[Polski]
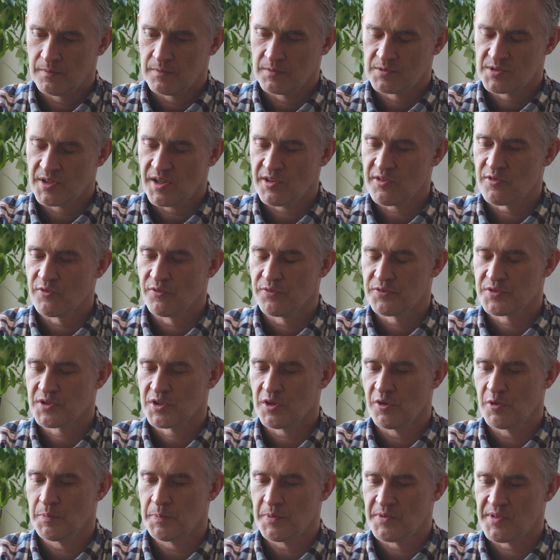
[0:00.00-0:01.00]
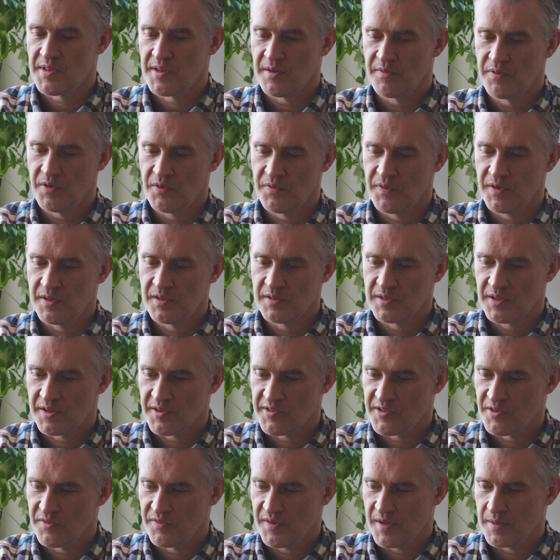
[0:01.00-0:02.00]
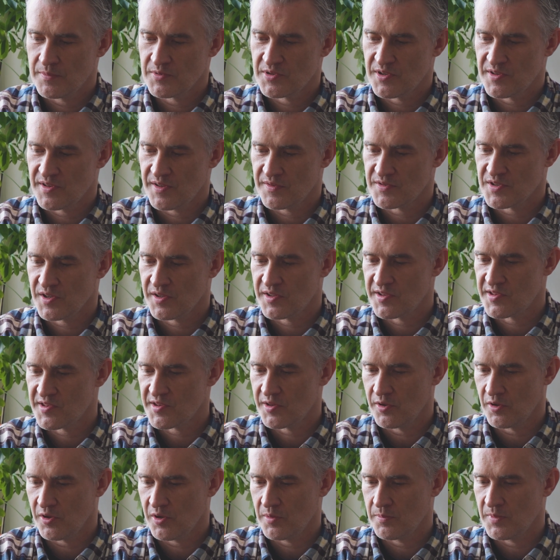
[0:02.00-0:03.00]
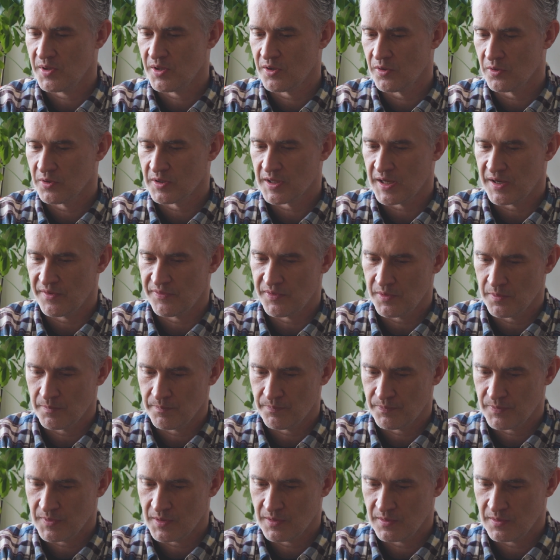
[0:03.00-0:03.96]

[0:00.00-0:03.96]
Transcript: czasów szkoły podstawowej interesowałem się zawsze historią i geografią. Y,